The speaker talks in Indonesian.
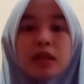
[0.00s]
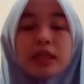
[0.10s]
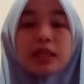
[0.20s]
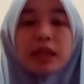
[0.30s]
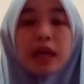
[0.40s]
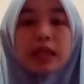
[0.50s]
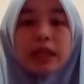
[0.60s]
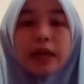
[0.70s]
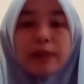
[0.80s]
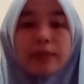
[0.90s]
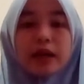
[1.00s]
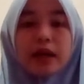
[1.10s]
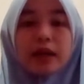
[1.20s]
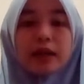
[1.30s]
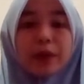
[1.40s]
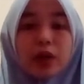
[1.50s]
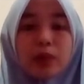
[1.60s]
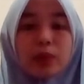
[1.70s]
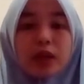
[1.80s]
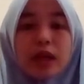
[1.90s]
Jika hendak menghadap
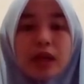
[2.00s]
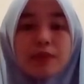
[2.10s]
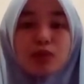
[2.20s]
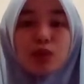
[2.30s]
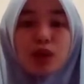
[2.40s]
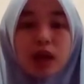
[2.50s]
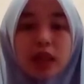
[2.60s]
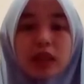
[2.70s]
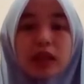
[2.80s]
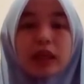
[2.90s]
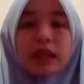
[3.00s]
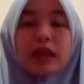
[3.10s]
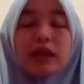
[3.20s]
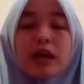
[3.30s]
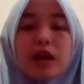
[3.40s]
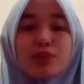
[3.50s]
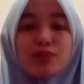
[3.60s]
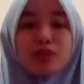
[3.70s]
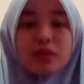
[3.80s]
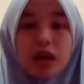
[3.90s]
Allah dalam sholat, kita
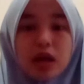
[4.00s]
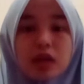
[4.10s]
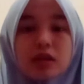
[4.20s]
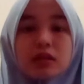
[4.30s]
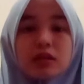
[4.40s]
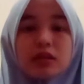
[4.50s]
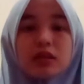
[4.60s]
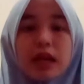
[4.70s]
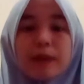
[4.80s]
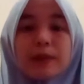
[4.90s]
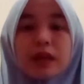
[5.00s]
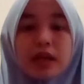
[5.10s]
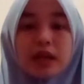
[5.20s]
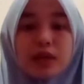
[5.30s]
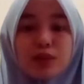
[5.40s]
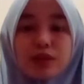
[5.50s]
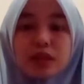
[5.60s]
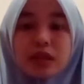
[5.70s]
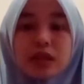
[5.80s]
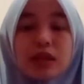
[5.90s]
diharuskan dalam keadaan
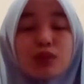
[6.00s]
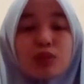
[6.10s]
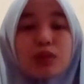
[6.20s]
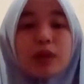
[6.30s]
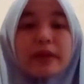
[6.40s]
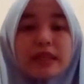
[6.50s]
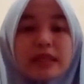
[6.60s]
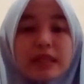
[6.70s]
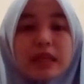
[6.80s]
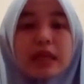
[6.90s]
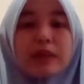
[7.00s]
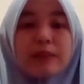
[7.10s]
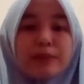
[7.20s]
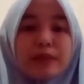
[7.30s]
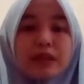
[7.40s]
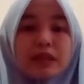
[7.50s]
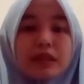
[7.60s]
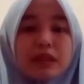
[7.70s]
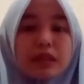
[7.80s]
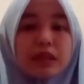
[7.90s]
suci dan juga bersih,
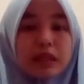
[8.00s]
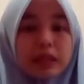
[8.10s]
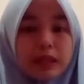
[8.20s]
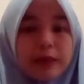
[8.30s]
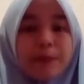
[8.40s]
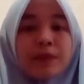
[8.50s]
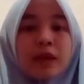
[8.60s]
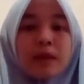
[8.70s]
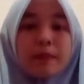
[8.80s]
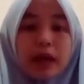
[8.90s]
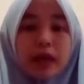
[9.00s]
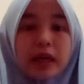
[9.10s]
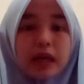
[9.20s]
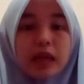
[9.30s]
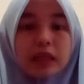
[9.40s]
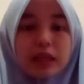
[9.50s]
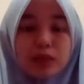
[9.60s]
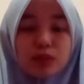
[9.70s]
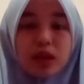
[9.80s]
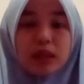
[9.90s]
bersih diri, pakaian,
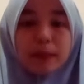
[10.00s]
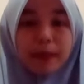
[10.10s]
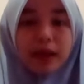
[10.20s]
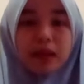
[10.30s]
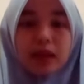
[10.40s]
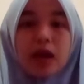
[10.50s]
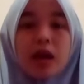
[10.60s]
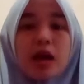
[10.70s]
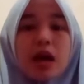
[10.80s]
dan juga tempat. Nah,